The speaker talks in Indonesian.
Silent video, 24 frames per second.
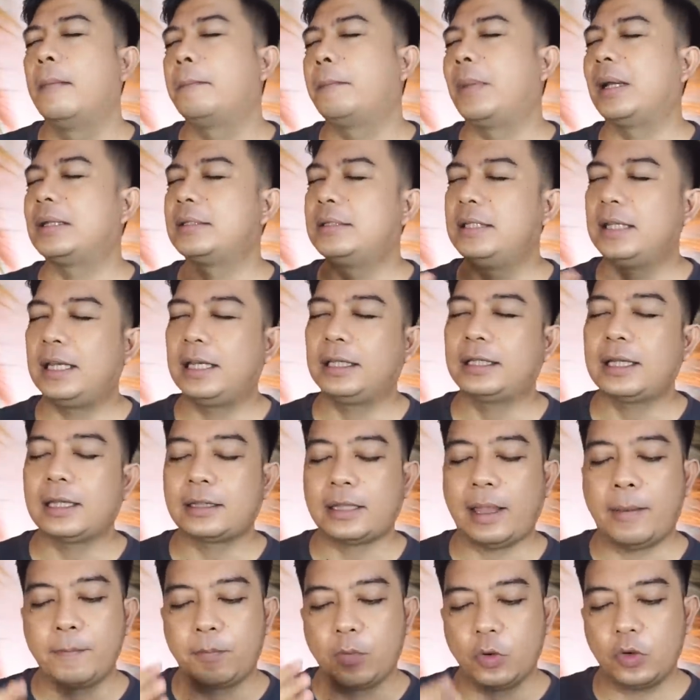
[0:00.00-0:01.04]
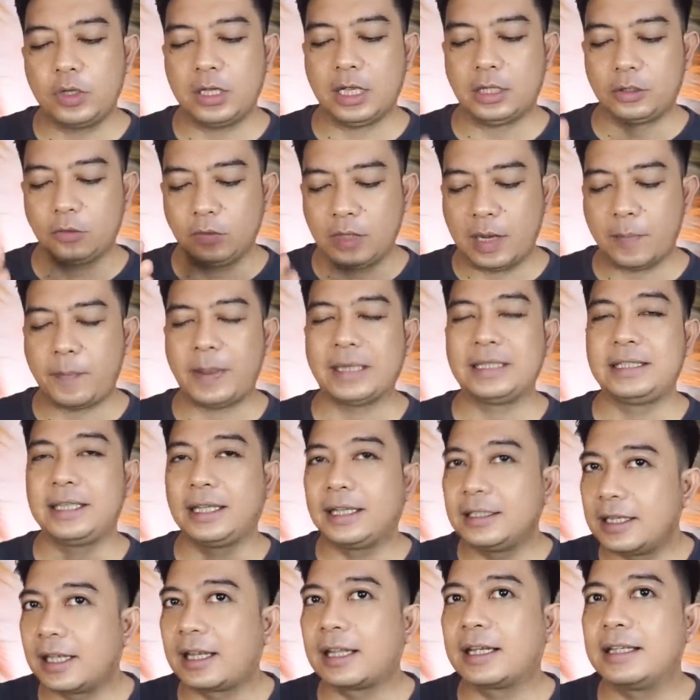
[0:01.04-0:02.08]
Pasti kita temponya tuh udah pasti
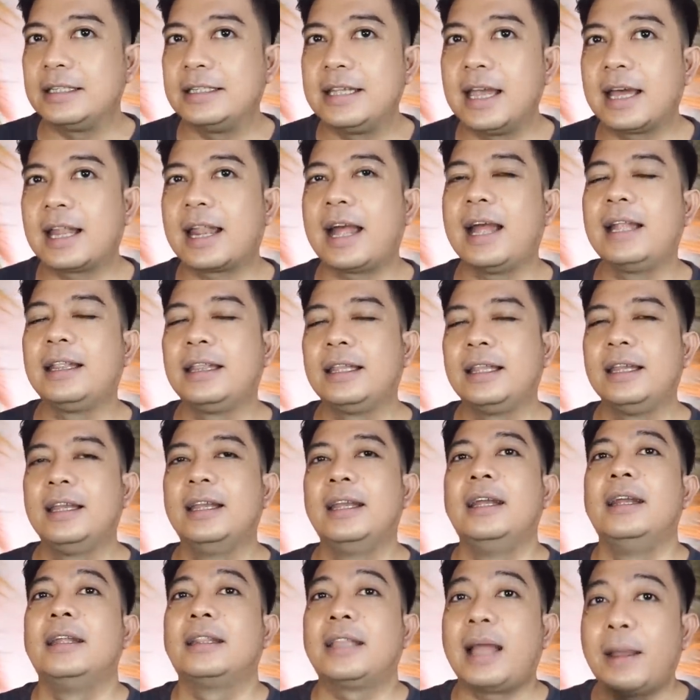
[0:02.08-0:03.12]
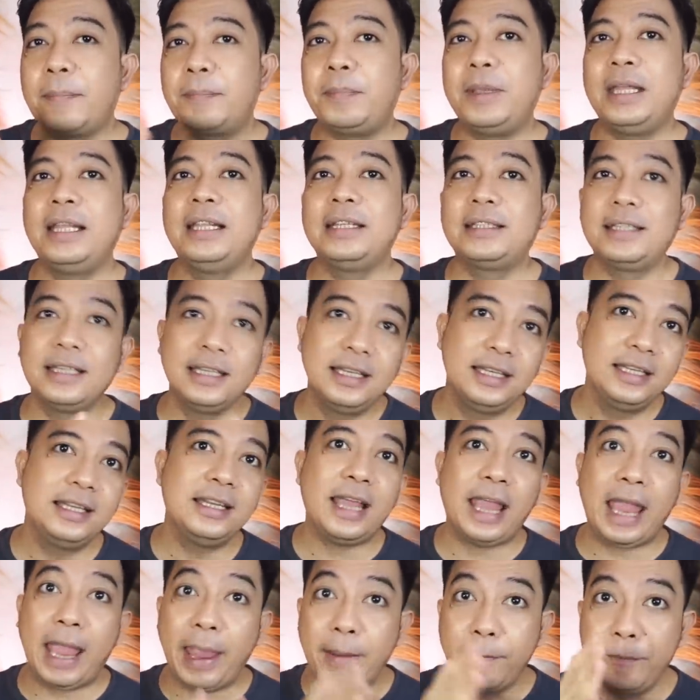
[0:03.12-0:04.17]
kejar-kejaran. Tapi di sini
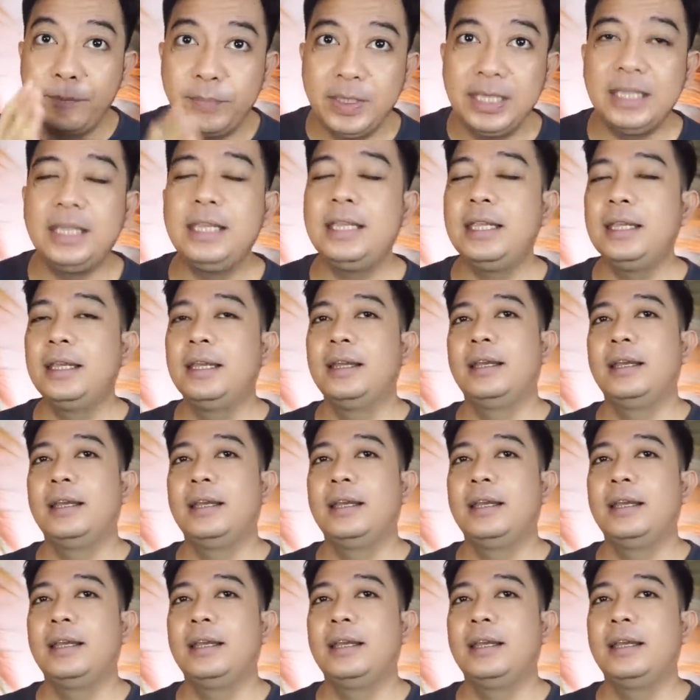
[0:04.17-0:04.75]
Ebi